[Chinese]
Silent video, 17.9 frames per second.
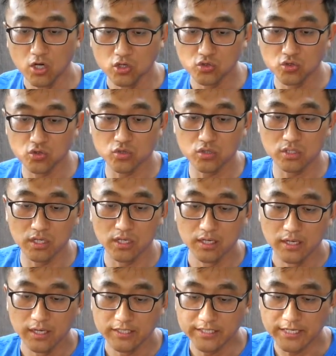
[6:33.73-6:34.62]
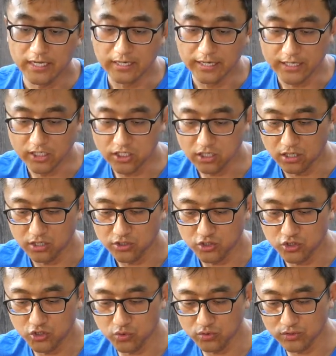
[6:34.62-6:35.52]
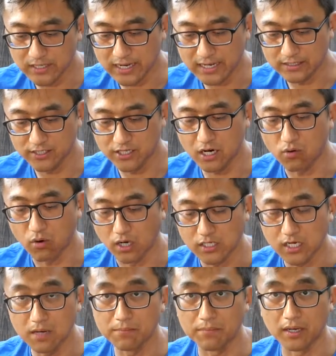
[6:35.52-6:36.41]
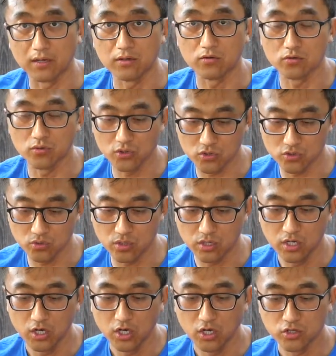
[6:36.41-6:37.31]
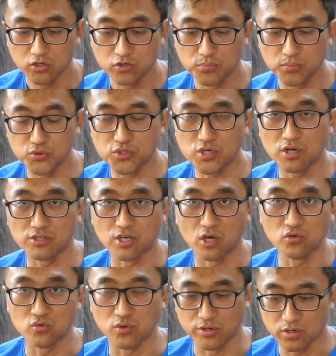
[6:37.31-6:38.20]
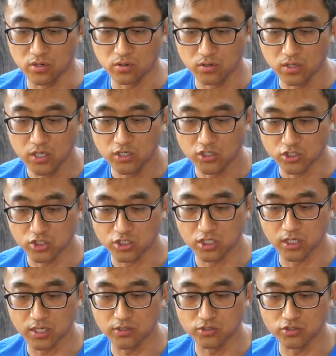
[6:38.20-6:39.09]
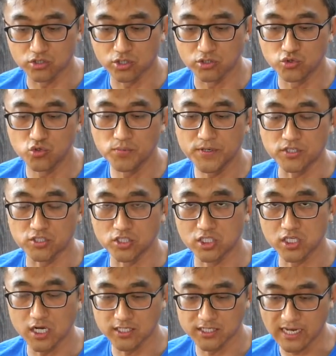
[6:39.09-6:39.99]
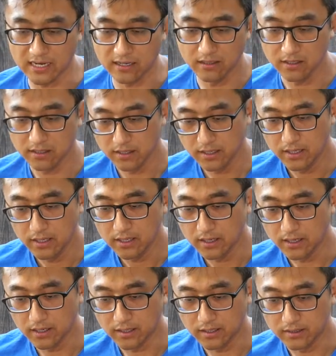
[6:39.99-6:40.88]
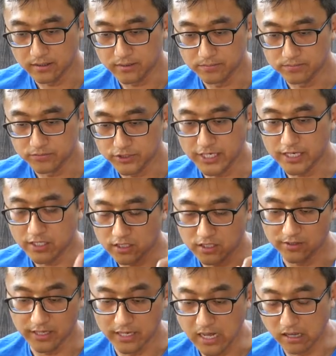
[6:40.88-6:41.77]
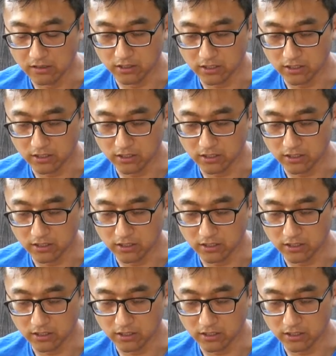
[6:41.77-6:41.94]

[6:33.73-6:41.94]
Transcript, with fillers: 就说呢，这个镭射就在枪管上边，所以说不需要调左右，只是区别只是上下，啊，这个是很好